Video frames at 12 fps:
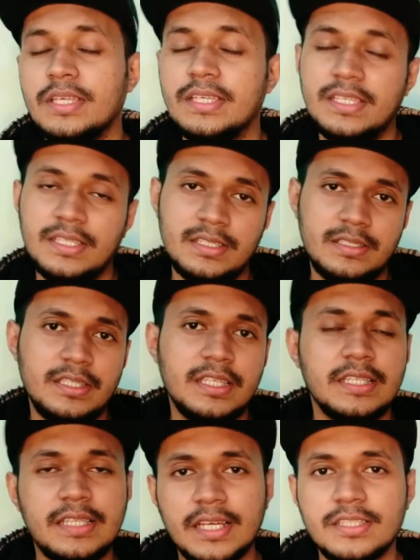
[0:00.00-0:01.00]
কি কি কি
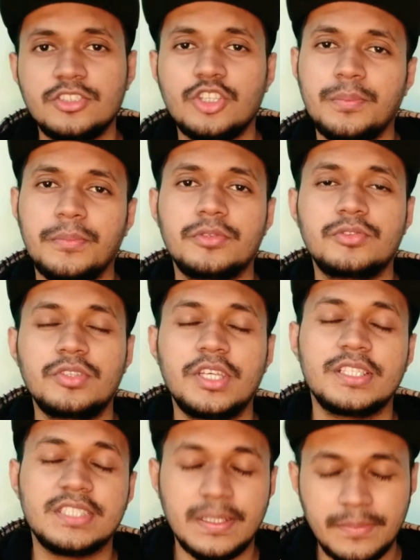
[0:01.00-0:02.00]
কি থাকছে সব কিছু নিয়ে
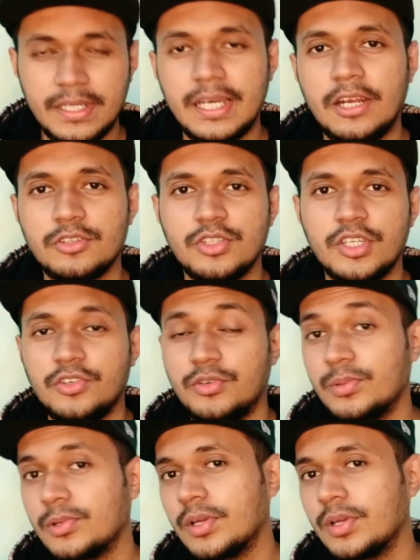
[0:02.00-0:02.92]
আজকে আমরা আলোচনা করব